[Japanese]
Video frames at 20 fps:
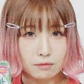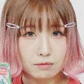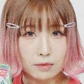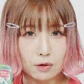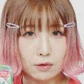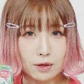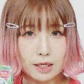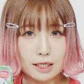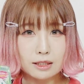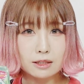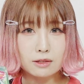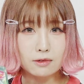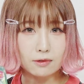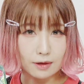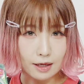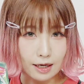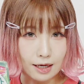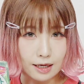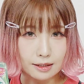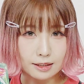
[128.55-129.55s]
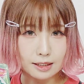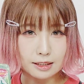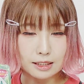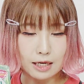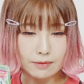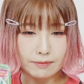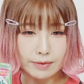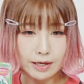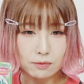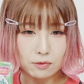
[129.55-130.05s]
まあ、お菓子とか私
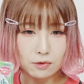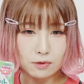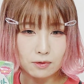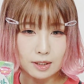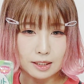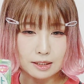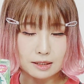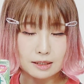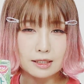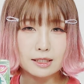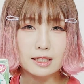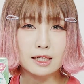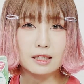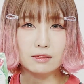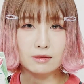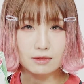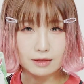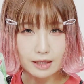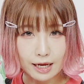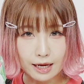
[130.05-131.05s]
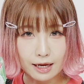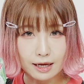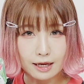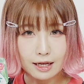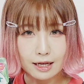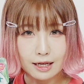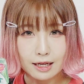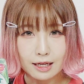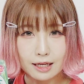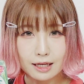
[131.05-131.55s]
甘いものが好きなので、
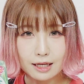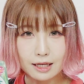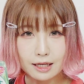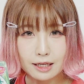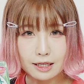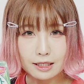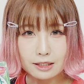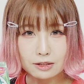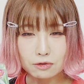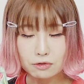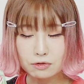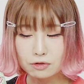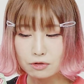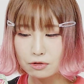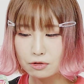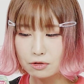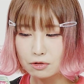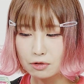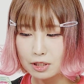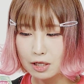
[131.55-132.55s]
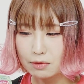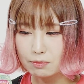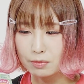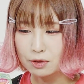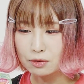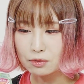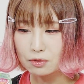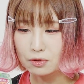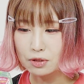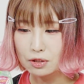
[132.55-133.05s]
えー、そういうの食べ
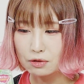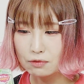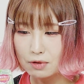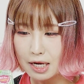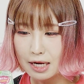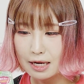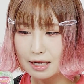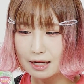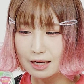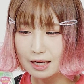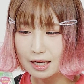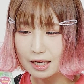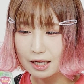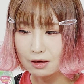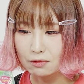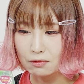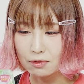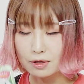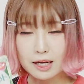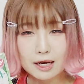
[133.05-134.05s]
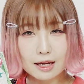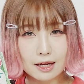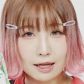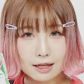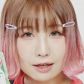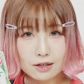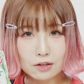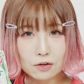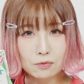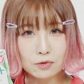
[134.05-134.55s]
る時は、えー、これ
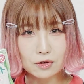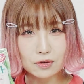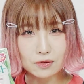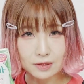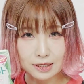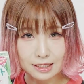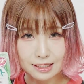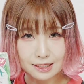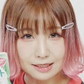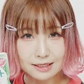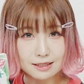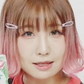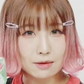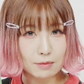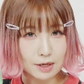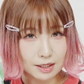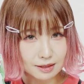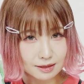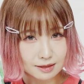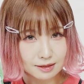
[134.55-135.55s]
飲むようにしてま